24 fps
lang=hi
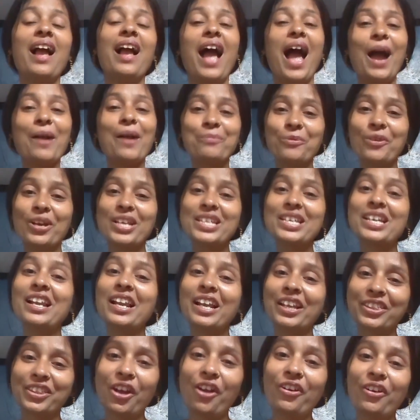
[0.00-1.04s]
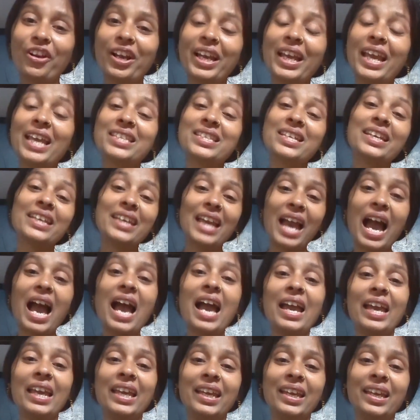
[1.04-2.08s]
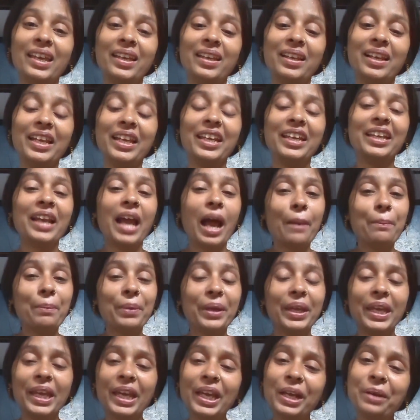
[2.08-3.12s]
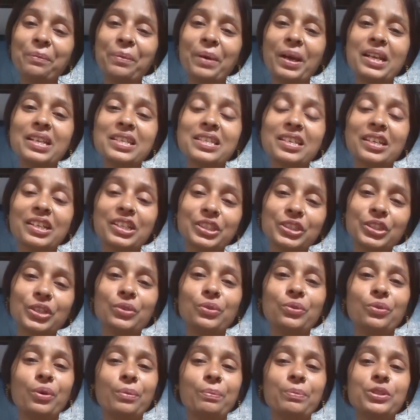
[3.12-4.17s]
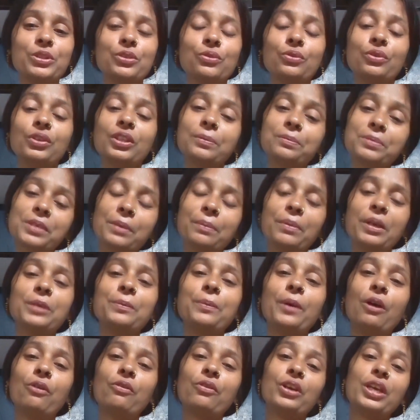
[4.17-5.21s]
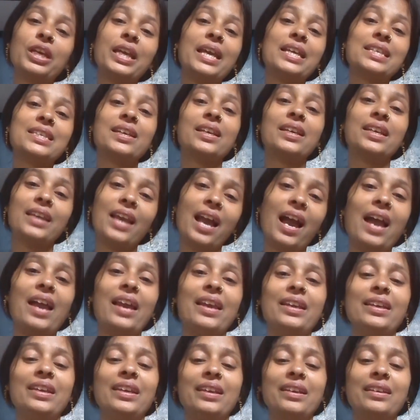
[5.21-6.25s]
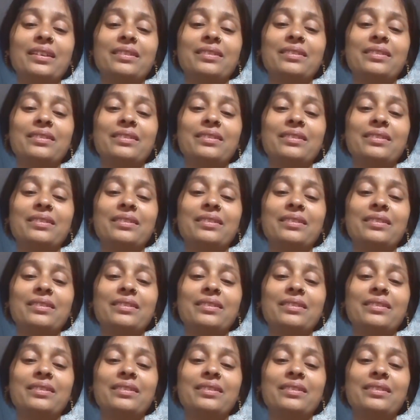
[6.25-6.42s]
आपको ऐसा लगता होगा कि ऐसा क्या है ये लेकिन एक बार सर्च करो आप इसको तब तो समझ पाओगे कि ऐसा क्या है ये